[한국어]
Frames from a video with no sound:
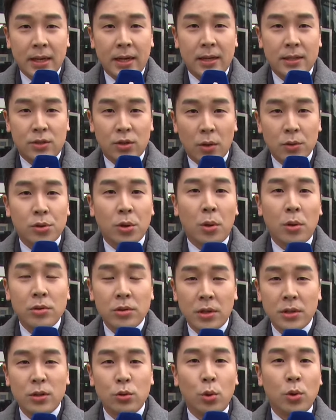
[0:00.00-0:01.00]
어, 정성호
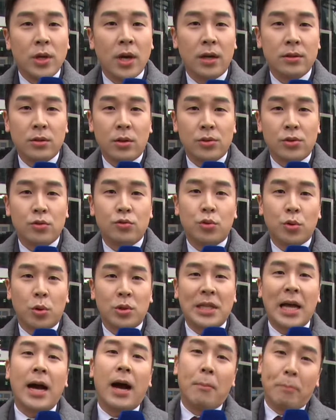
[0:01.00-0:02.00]
의원이 논의한 것을
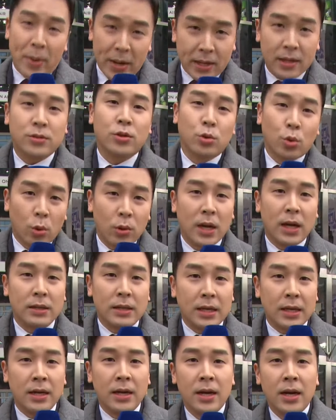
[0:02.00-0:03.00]
두고 당 안팎에서
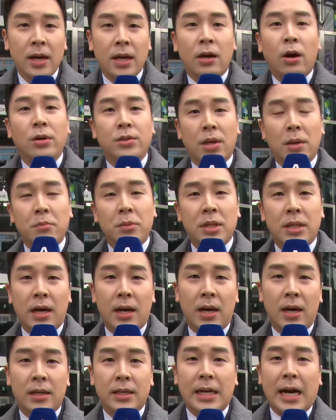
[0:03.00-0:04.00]
논란이
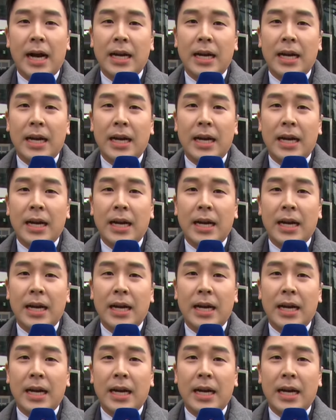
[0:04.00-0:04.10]
거셉니다.